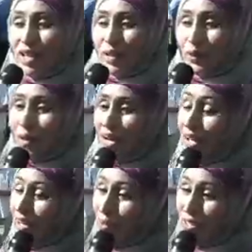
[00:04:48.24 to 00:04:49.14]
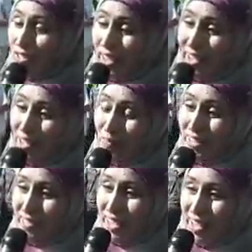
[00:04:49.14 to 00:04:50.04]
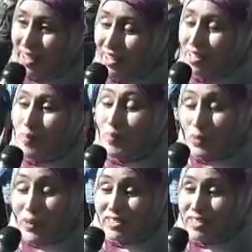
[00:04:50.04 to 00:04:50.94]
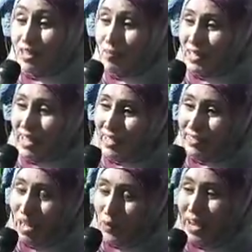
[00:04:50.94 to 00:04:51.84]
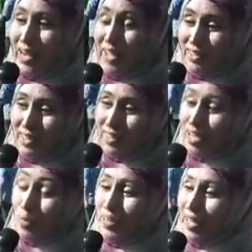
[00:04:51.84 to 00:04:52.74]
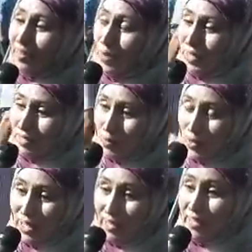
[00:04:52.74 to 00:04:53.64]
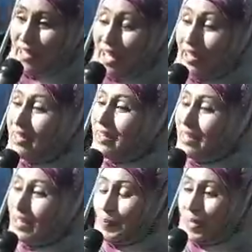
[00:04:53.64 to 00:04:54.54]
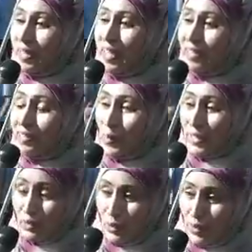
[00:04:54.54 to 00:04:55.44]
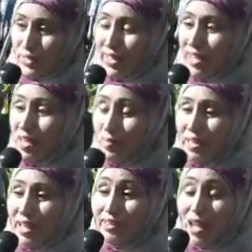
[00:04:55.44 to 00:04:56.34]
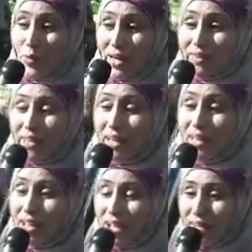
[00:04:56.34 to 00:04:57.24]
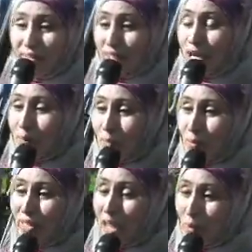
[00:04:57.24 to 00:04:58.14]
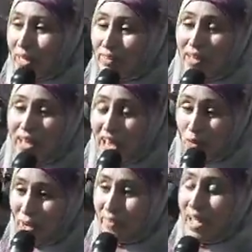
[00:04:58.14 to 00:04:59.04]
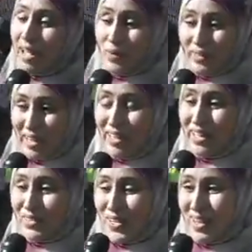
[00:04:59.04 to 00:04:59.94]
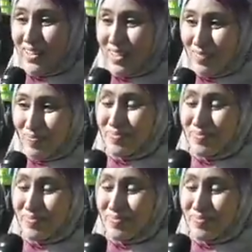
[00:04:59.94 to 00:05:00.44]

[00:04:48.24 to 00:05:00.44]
نقول لها راهو الجهاد مازال متواصل لبناء الدوله الحديثه لبناء الدوله الديمقراطيه لبناء دوله الحريه لبناء دوله التضامن ودوله الوحده الوطنيه ان شاء الله